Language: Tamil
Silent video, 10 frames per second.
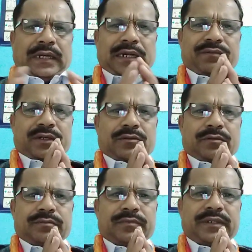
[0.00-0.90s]

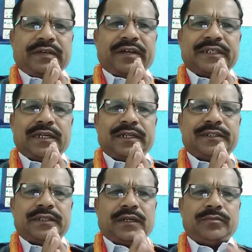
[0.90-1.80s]
அனைவருக்கும் டிவைன்
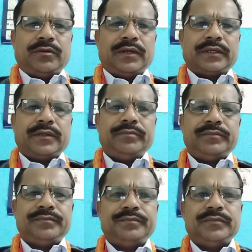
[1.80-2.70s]
எனர்ஜியின் அன்பு வணக்கம்
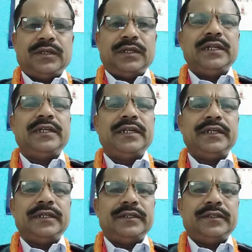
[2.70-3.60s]
இன்று
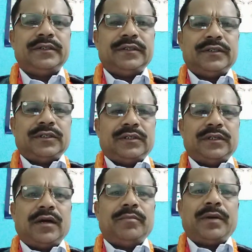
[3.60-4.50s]

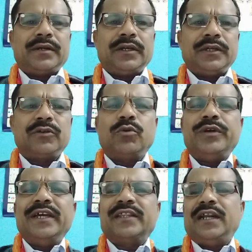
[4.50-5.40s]
நாம் பார்க்க
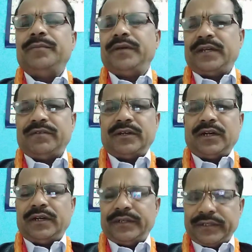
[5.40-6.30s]
இருக்கக்கூடிய தலைப்பு
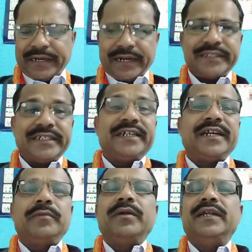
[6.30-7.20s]
என்னவென்றால் எனர்ஜி
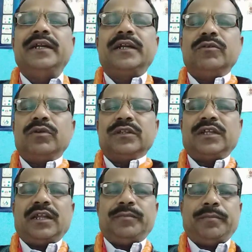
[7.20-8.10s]
ட்ரீட்மெண்ட் என்று ஒரு
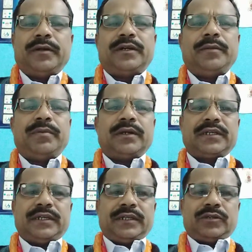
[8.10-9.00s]
தலைப்பை பற்றி பார்க்க
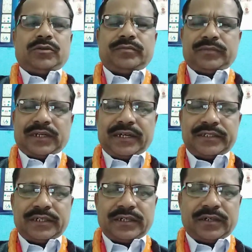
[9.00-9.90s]
இருக்கிறோம்
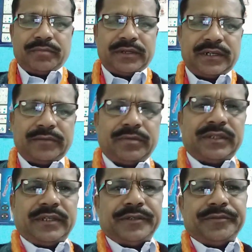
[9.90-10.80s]
எனர்ஜி ட்ரீட்மெண்ட் என்பது